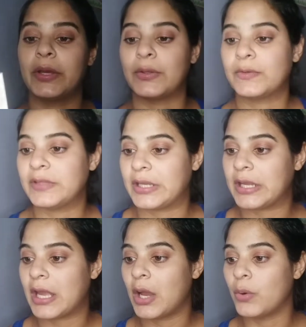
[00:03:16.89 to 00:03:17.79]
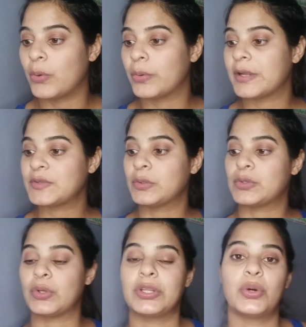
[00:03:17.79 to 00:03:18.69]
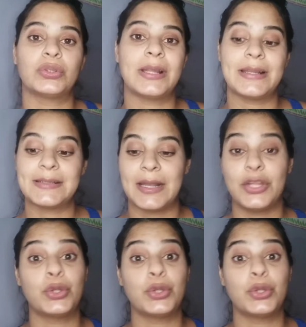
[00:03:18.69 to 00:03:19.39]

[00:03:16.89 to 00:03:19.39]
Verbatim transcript: que esto sería una solución de gotas nasales.